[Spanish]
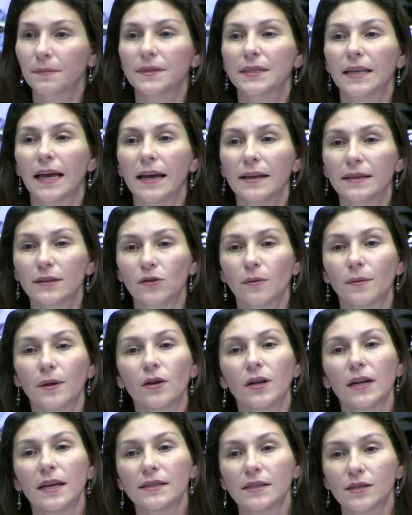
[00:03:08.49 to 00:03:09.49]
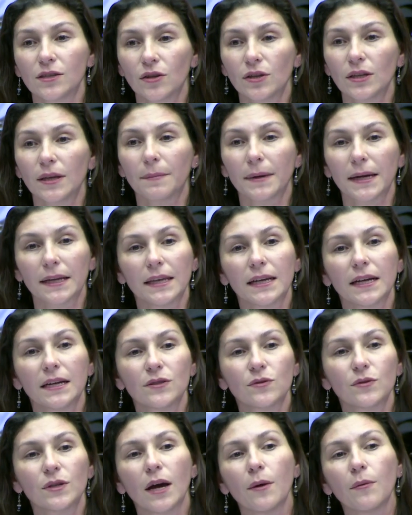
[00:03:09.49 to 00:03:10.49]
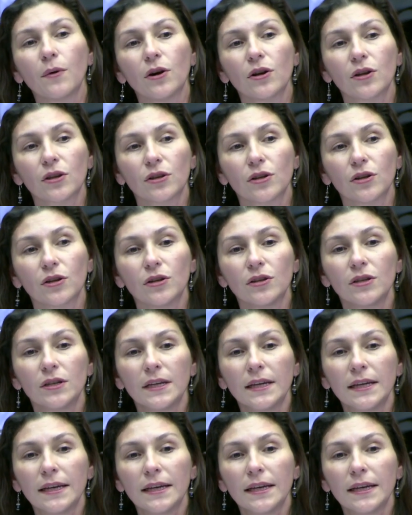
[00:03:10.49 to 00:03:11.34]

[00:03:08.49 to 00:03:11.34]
se ha tomado la decisión de practicarse un aborto,